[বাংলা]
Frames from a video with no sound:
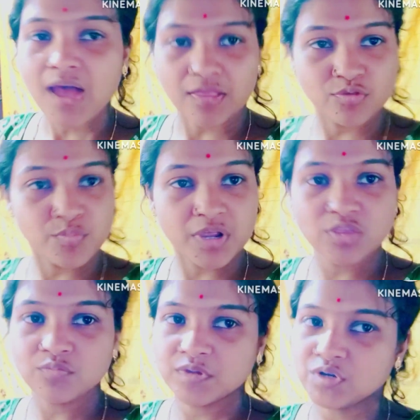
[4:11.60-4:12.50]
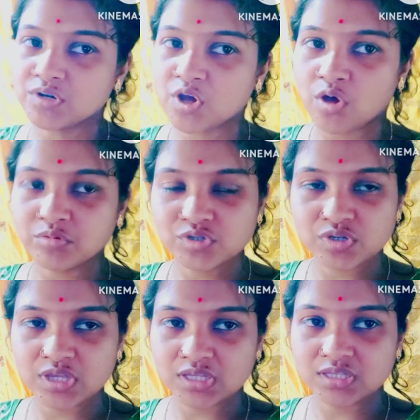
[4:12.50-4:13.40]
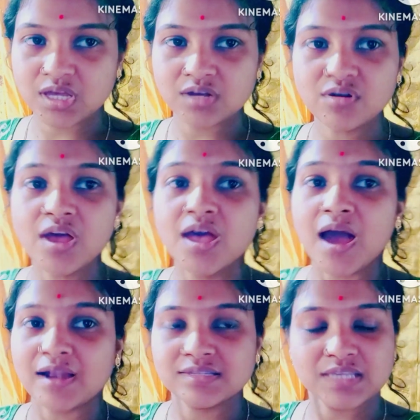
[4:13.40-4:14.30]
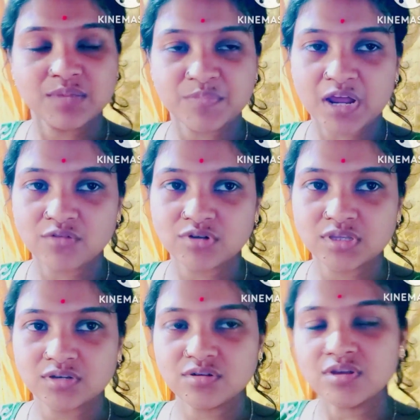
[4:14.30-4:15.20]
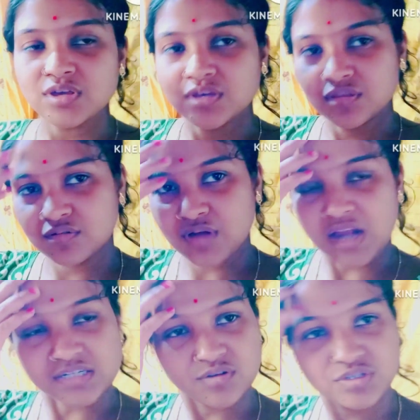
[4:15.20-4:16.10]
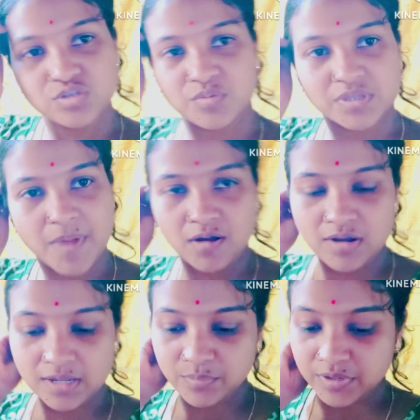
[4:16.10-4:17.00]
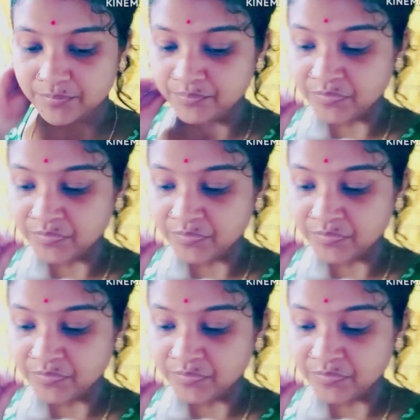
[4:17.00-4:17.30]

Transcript: আর তোমরা কিন্তু ভিডিওটা অবশ্যই দেখতে থাকো আর স্কিপ না করে দেখো তো আশা করছি তোমাদের ভালো লাগবে